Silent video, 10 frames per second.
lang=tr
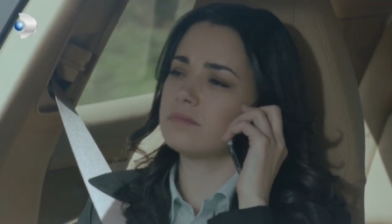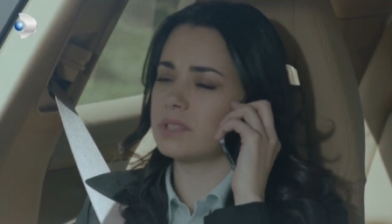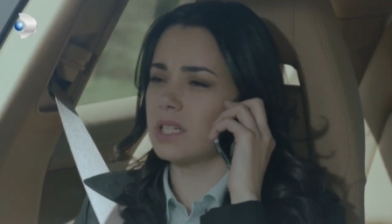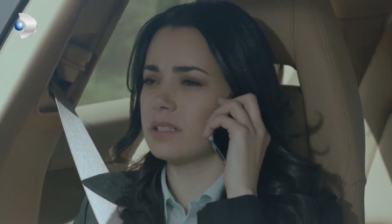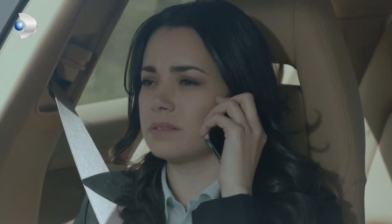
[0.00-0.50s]

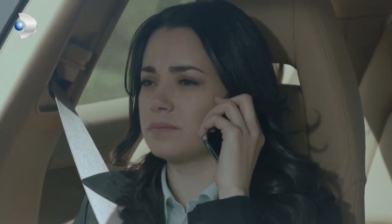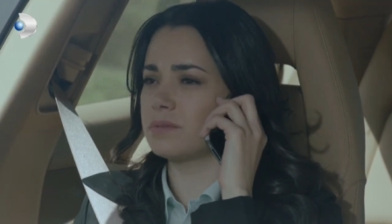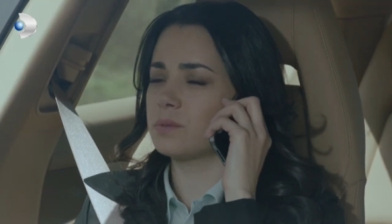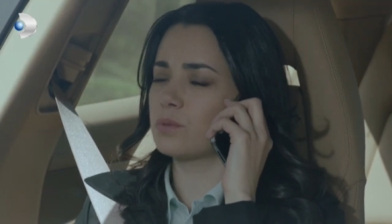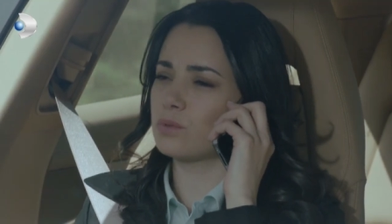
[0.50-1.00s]
Ya
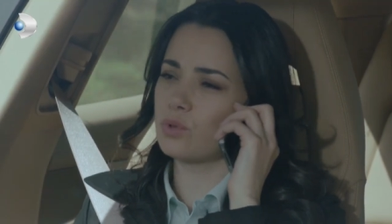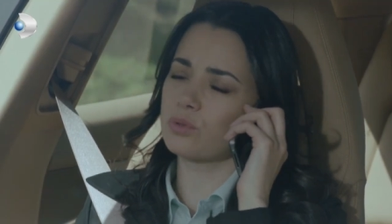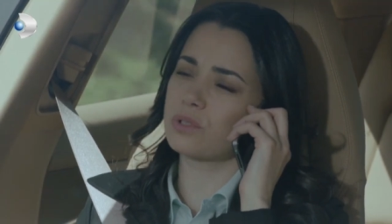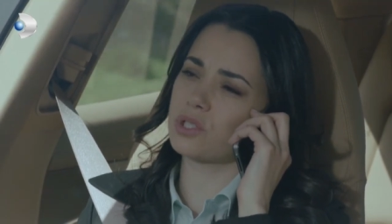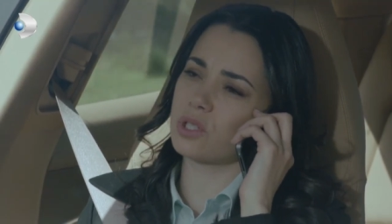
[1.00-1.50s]

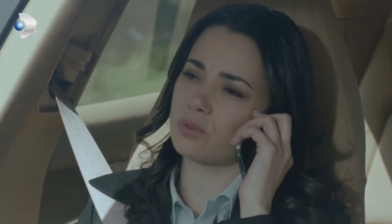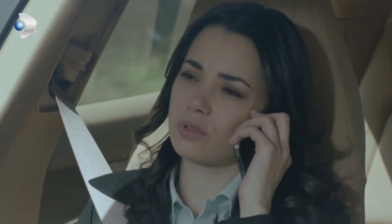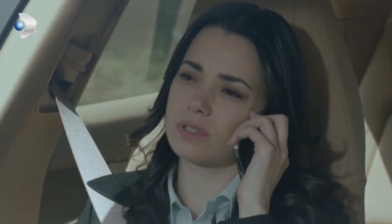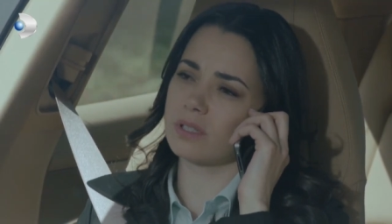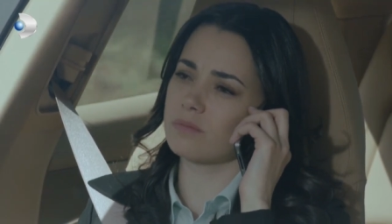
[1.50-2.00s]
çok
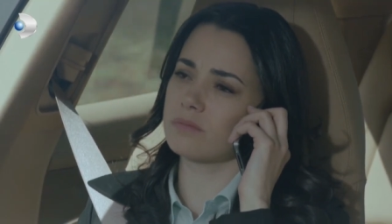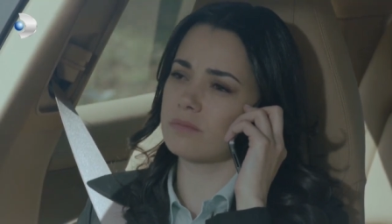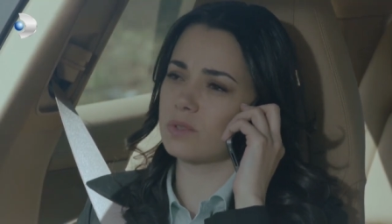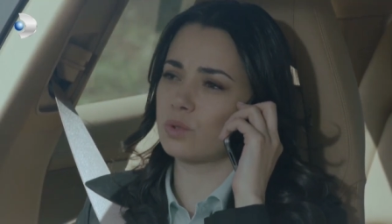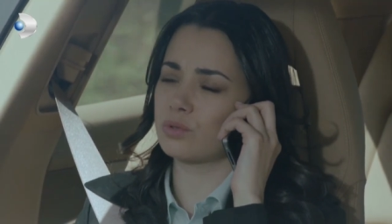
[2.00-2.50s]
teşekkür ederim.
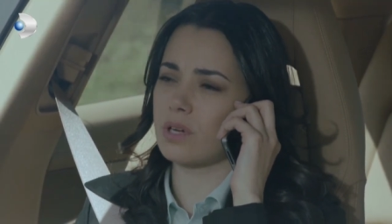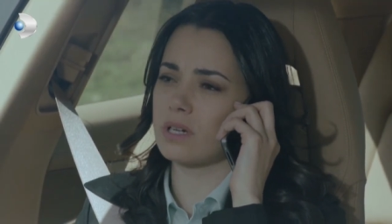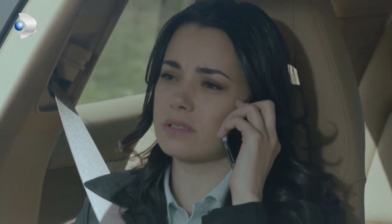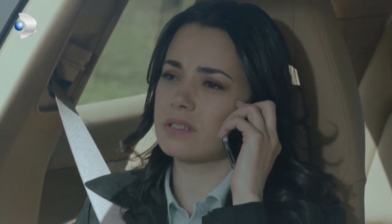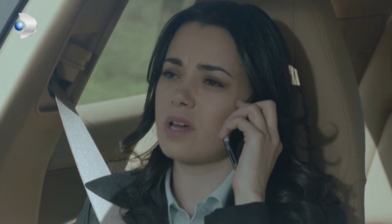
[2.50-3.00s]

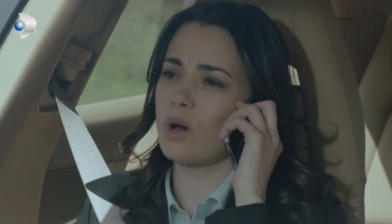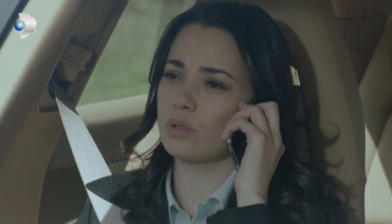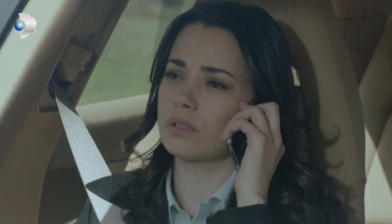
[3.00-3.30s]
Kurtardın sağ ol